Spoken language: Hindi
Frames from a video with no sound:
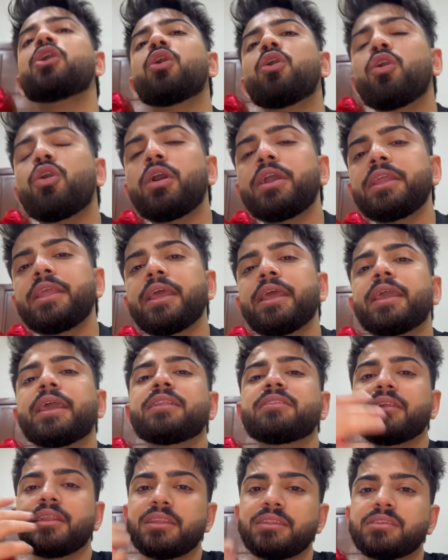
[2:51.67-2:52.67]
और ये है कि
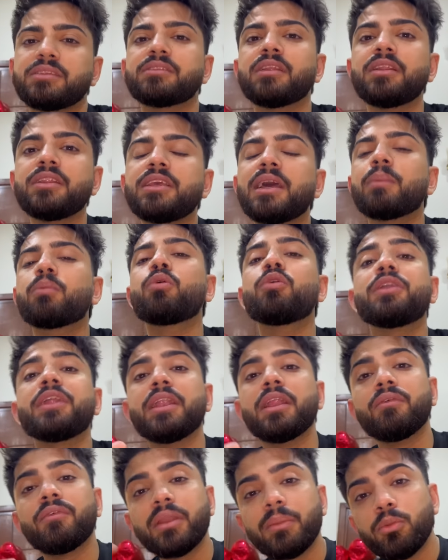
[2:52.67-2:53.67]
जल्दी से जल्दी आपको
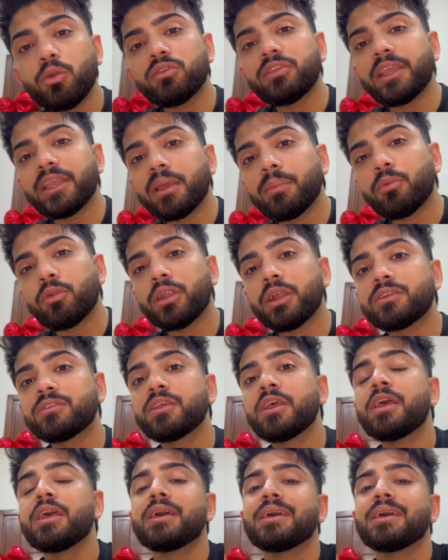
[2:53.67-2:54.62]
डिलीवर भी हो जाएंगे प्रोडक्ट्स